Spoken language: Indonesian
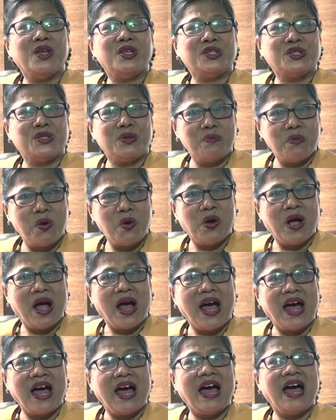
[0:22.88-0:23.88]

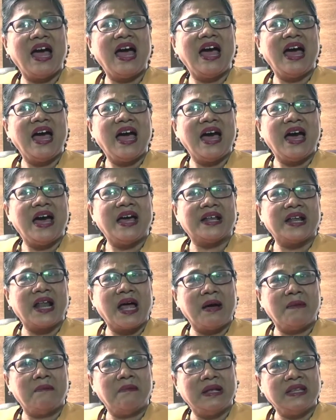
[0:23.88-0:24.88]
Semoga
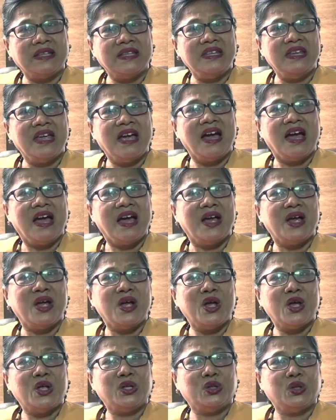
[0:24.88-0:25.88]
rahmatnya
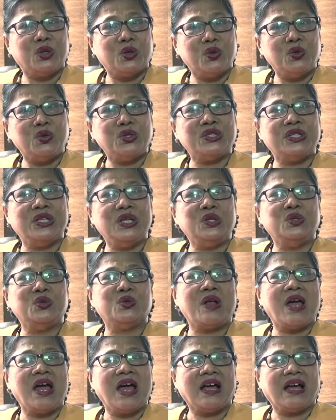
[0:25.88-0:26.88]
terus
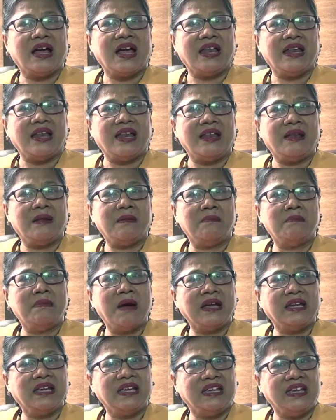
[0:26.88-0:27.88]
dicurahkan
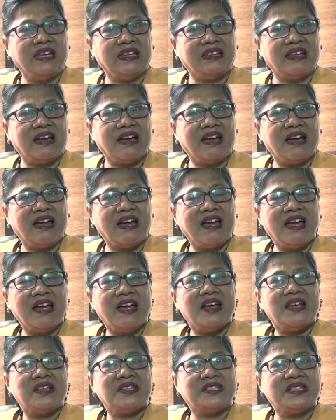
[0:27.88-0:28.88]
bagi kita
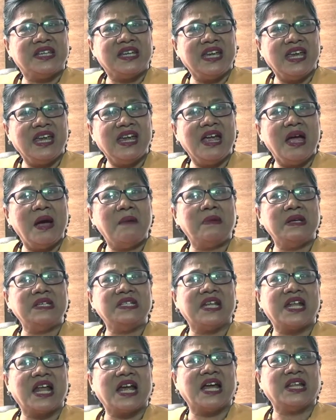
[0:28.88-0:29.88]
sehingga
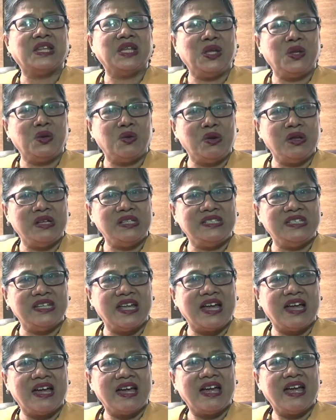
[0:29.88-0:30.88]
masyarakat
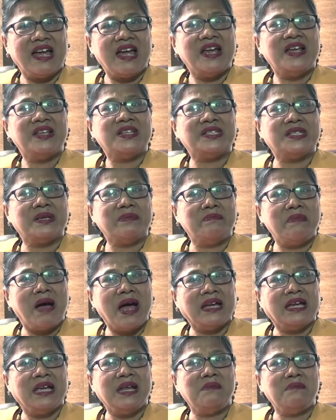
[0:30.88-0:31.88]
Indonesia
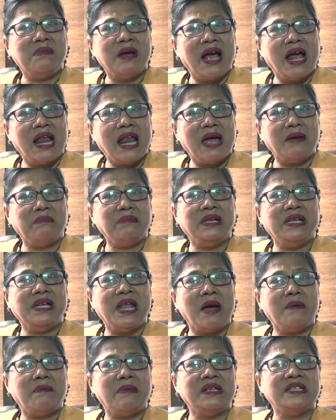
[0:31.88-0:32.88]
semakin mengalami
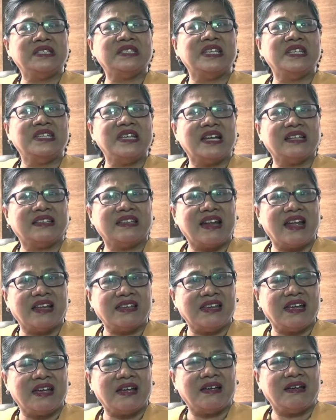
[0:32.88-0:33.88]
damai
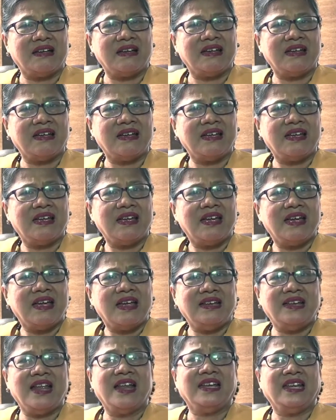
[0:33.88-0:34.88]
sejahteranya.
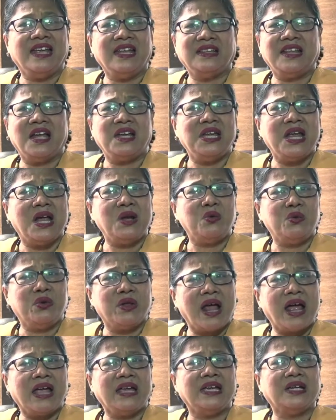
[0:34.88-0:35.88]
Dan kita
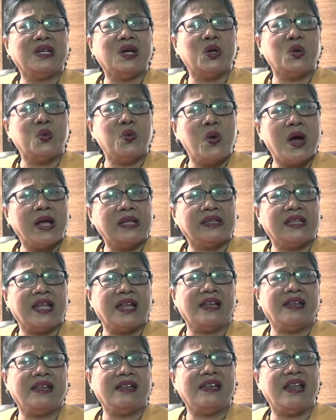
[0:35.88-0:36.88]
dianugerahi kekuatan
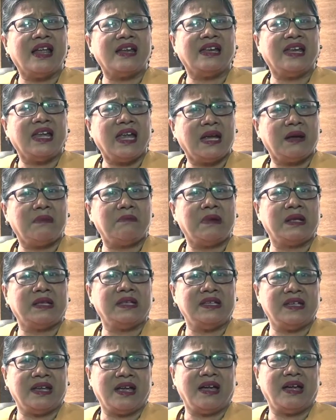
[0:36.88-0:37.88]
dan
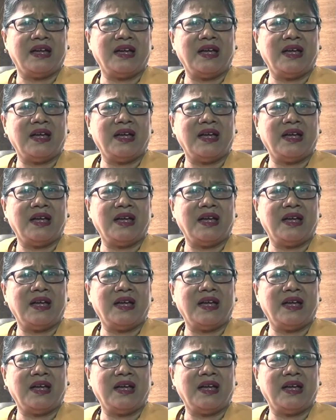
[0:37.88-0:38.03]
hikmatnya